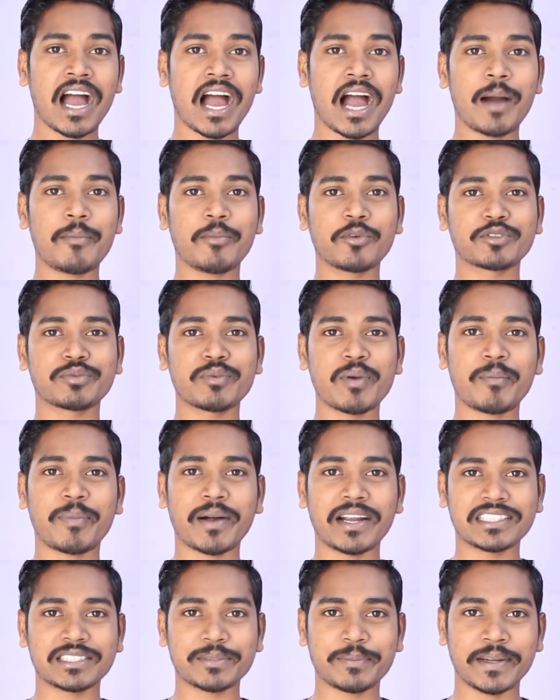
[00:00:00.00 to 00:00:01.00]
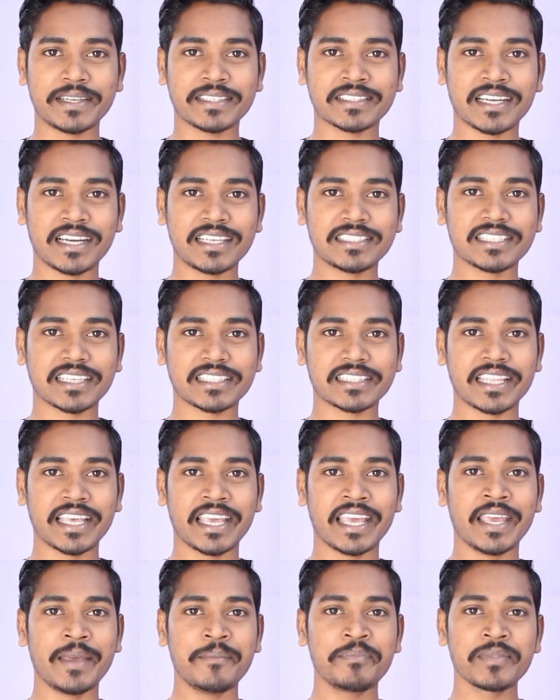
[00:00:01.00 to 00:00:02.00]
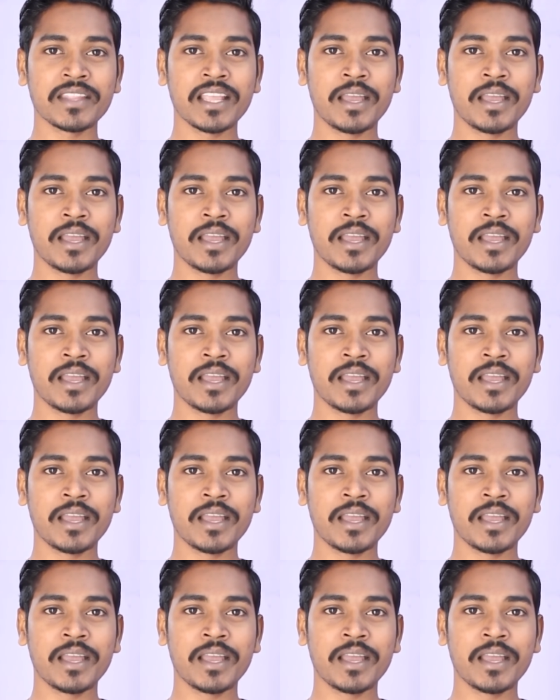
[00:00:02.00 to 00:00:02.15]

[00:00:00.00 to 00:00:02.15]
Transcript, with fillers: आप उसमें पार्टिसिपेट कर सकते हैं